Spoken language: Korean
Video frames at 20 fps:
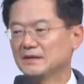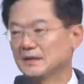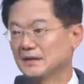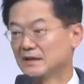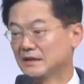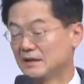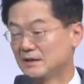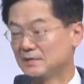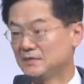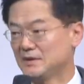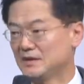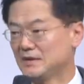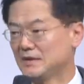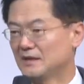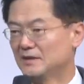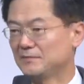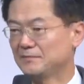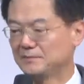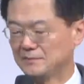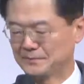
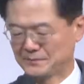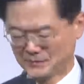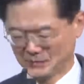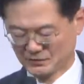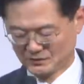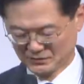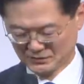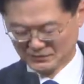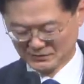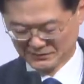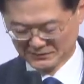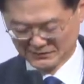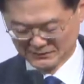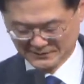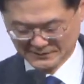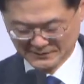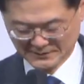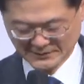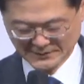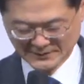에레미야 또
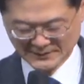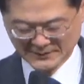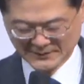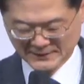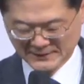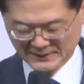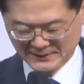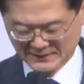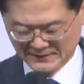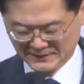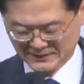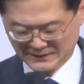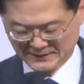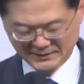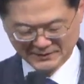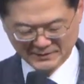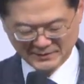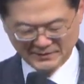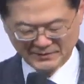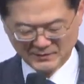
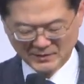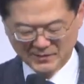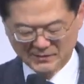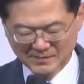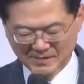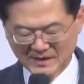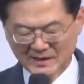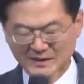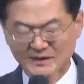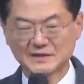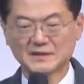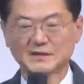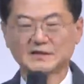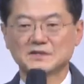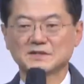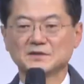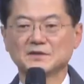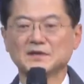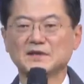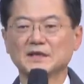멸망하기
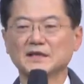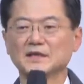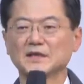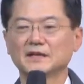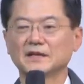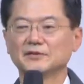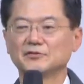전에